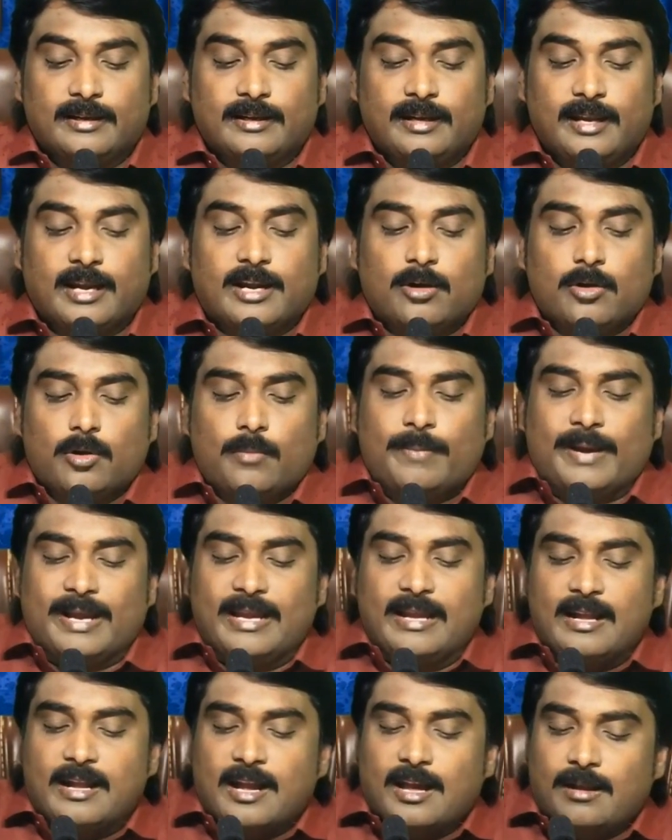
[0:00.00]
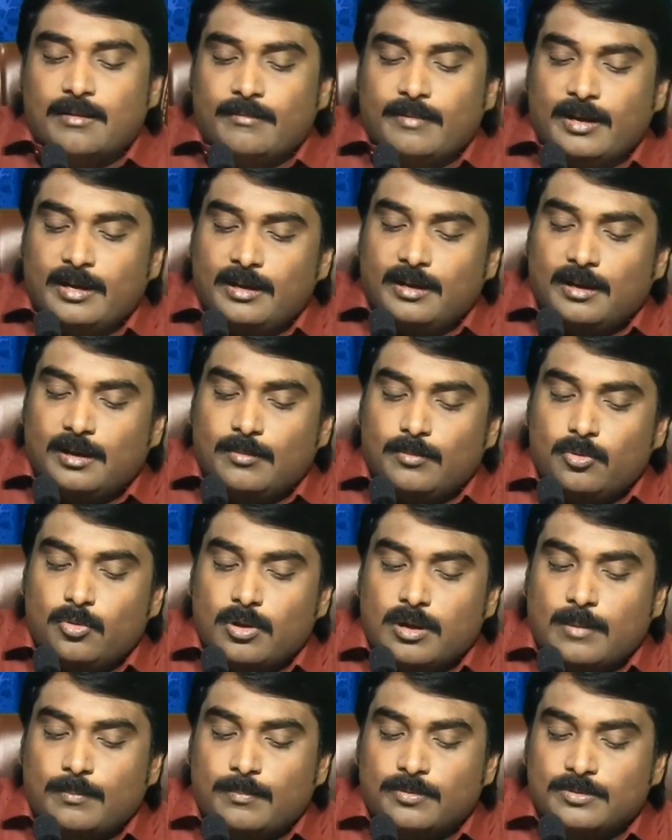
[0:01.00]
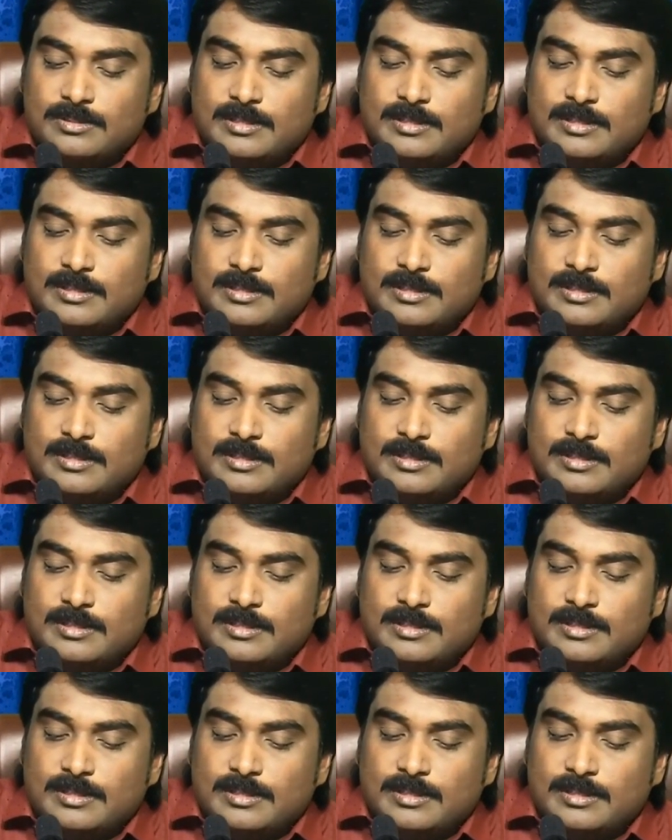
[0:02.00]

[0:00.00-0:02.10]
ఇక్కడ ఒక భయంకరమైన భూకంపం